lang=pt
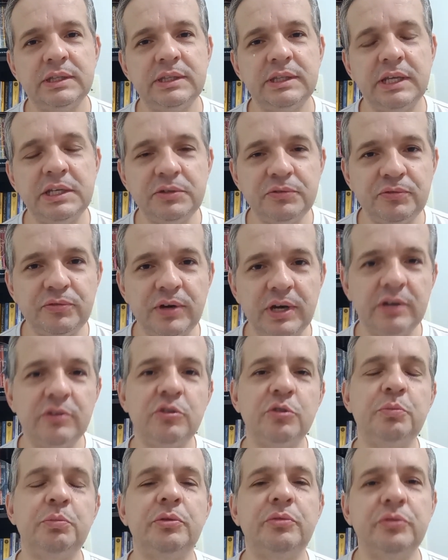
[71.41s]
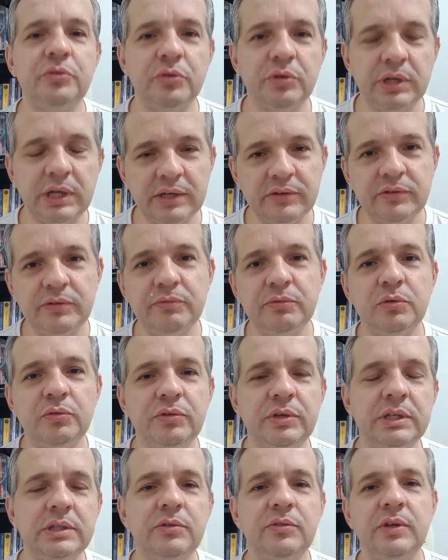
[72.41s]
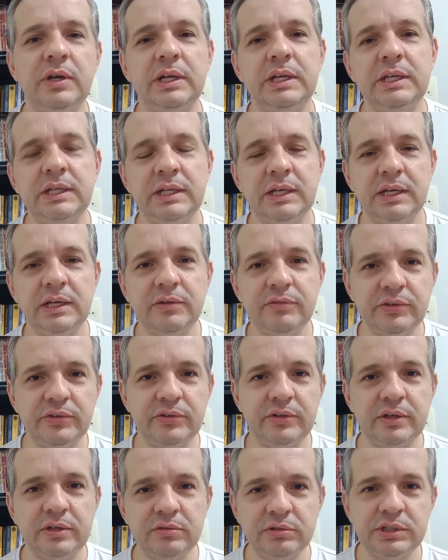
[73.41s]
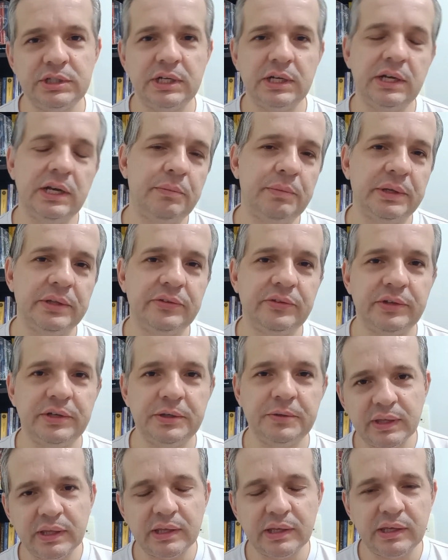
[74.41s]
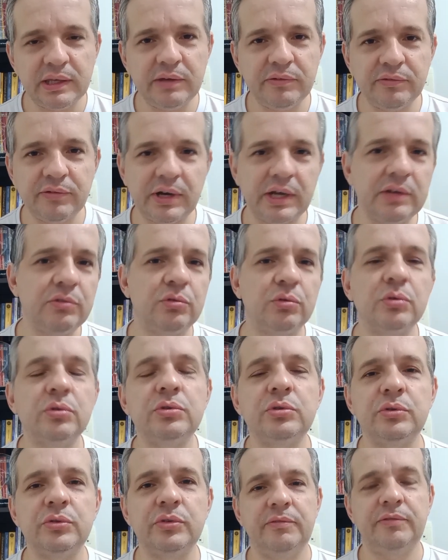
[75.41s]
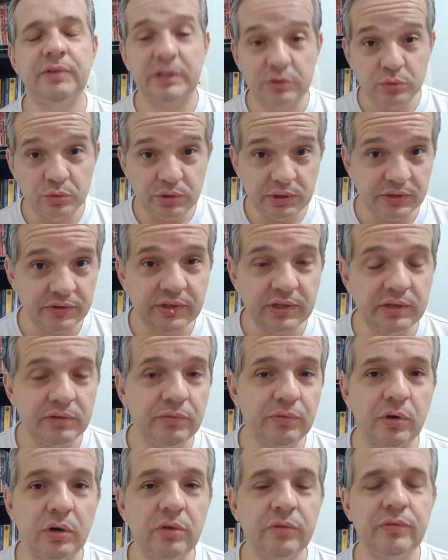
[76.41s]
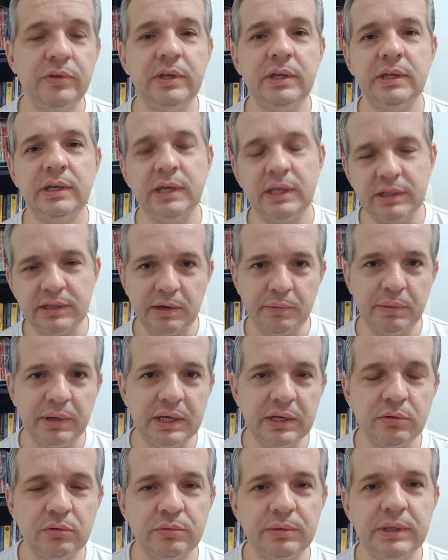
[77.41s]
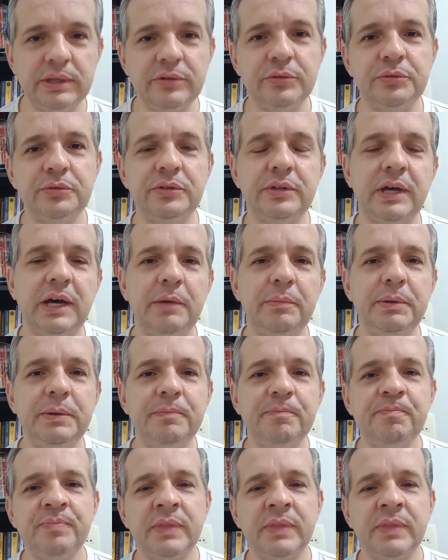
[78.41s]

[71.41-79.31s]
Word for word: tem diversos profissionais envolvidos ali na revisão, diagramação e em vários outros fatores que envolvem, quem trabalha com isso sabe.